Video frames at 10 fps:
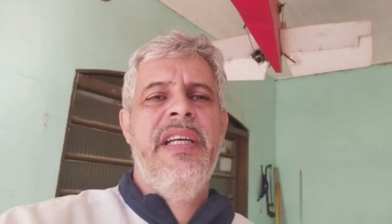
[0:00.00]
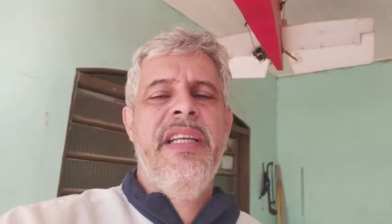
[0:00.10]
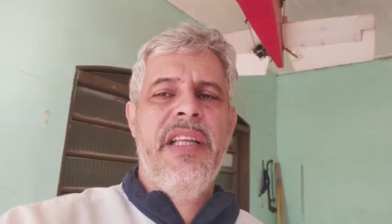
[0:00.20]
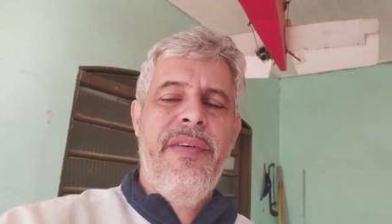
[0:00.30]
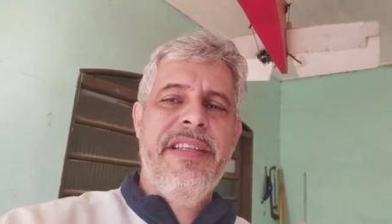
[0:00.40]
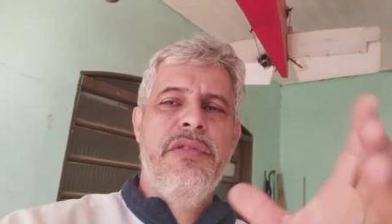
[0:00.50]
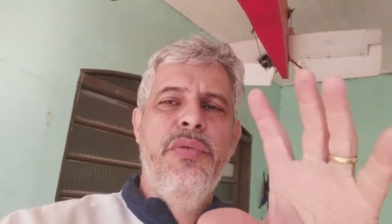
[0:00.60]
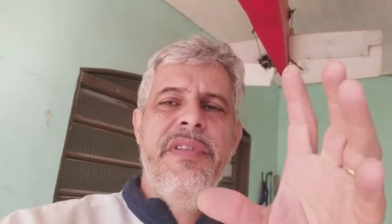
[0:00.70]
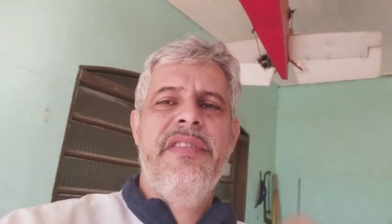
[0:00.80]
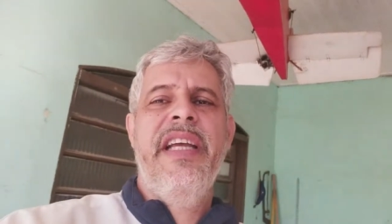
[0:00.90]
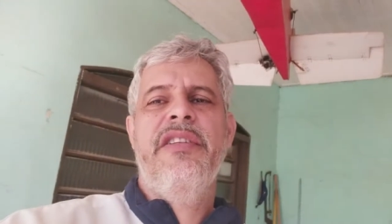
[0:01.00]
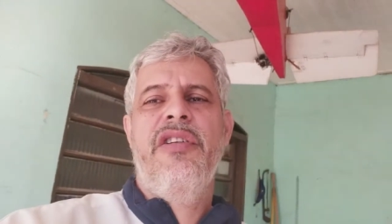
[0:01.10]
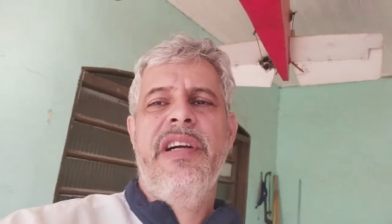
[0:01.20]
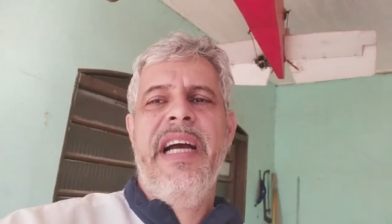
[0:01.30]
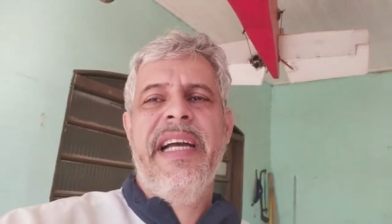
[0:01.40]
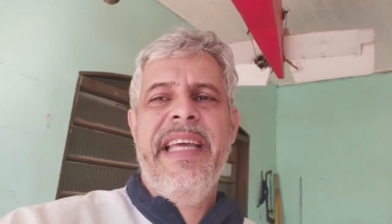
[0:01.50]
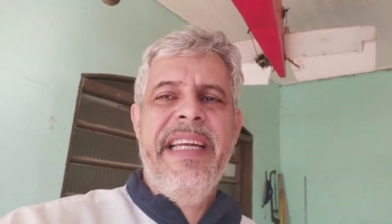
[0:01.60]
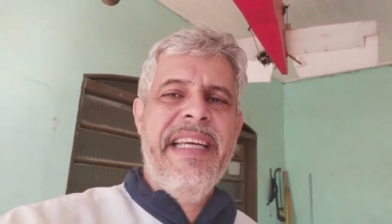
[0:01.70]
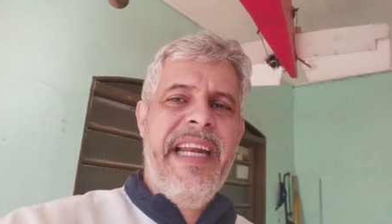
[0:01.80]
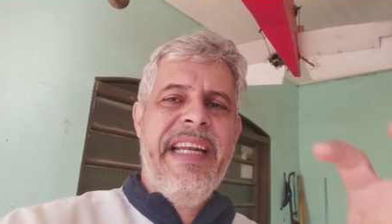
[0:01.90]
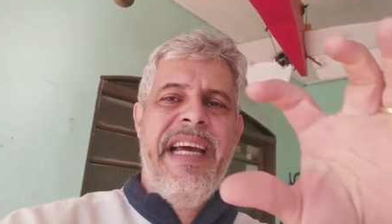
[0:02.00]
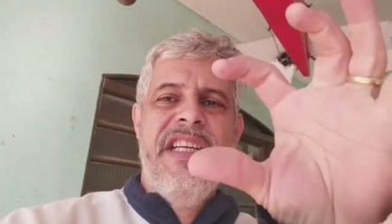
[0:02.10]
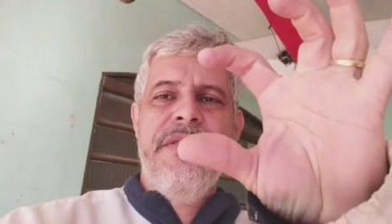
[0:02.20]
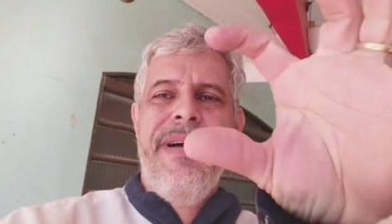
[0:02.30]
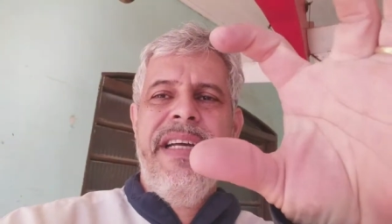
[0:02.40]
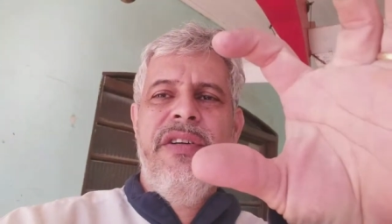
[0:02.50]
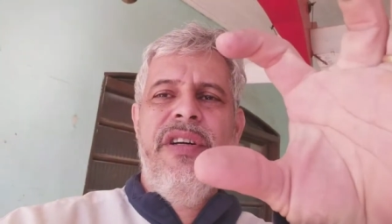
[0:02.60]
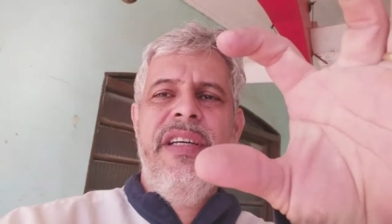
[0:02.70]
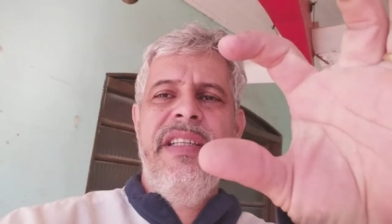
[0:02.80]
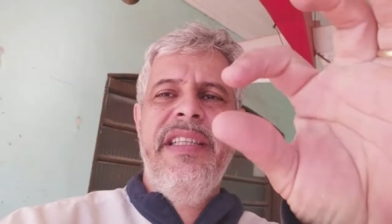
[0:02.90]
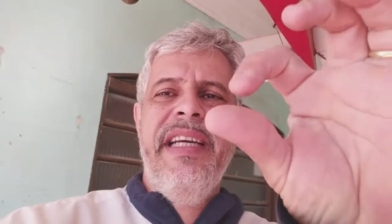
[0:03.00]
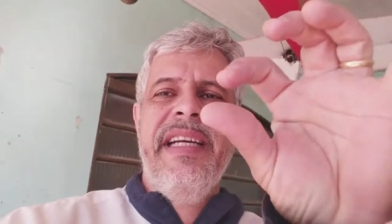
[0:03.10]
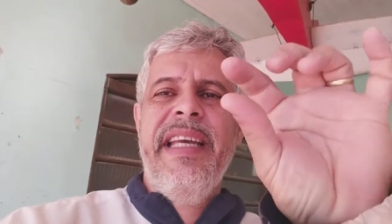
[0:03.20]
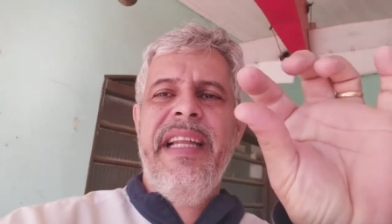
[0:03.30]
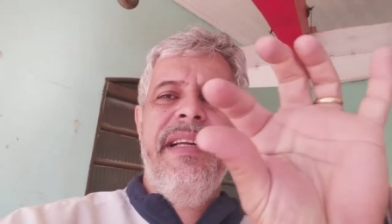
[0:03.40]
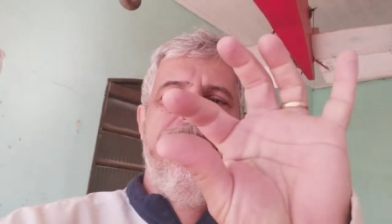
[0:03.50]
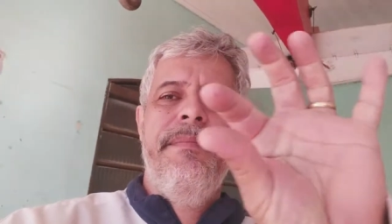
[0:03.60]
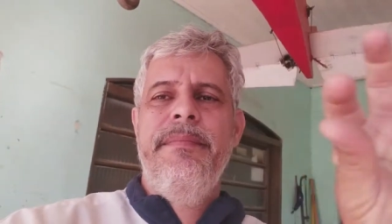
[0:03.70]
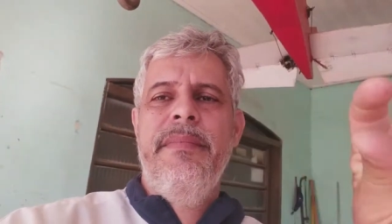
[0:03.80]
Então as duas tem que trocar aquela engrenagem maior e aquela